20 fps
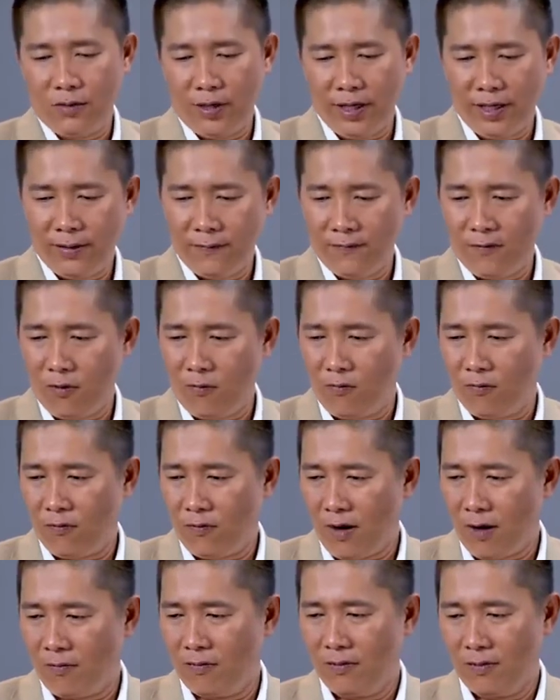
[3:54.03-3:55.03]
Nguyễn
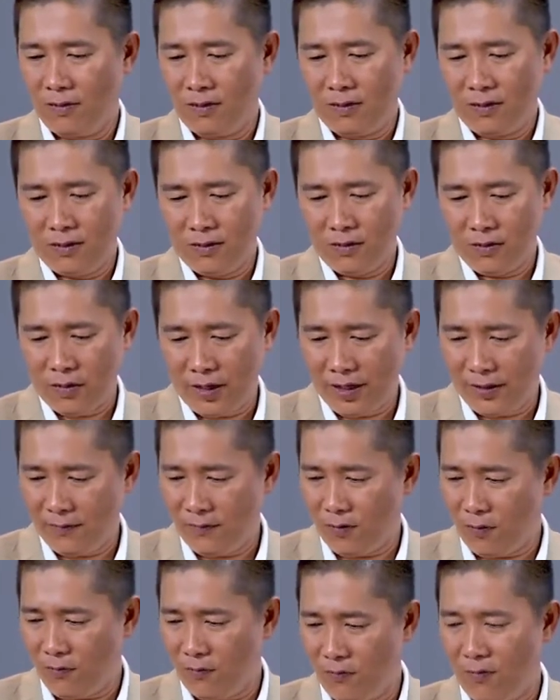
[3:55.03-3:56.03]
Phùng Phong
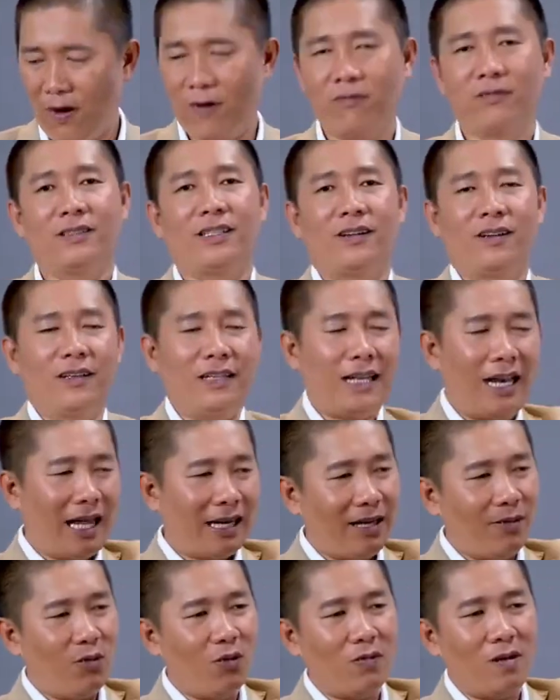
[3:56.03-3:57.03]
Nguyễn Phùng Phong sau rồi thầy
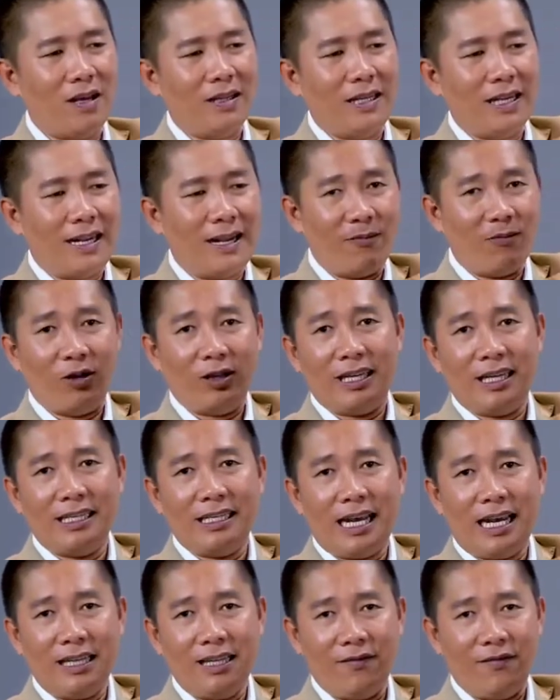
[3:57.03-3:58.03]
lấy cái bút đó thầy cầm qua
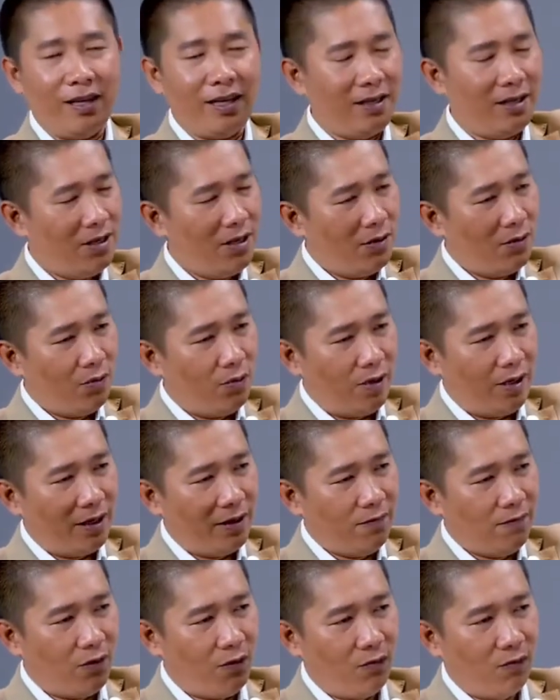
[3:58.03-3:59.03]
tay trái thầy viết
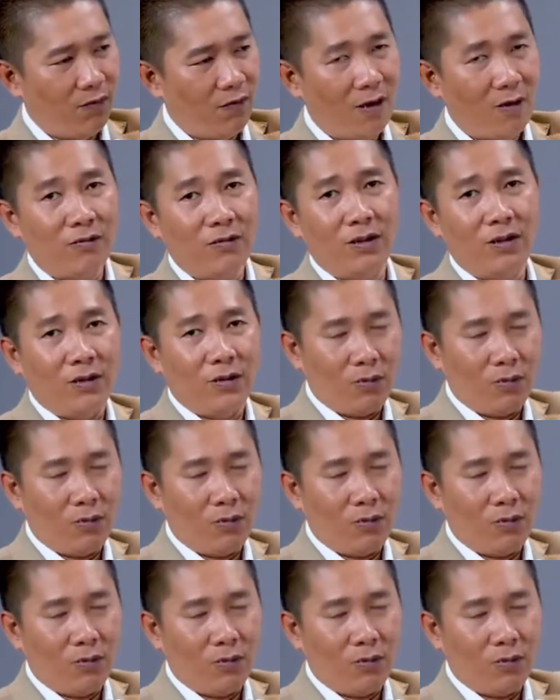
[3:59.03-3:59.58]
Nguyễn Phùng Phong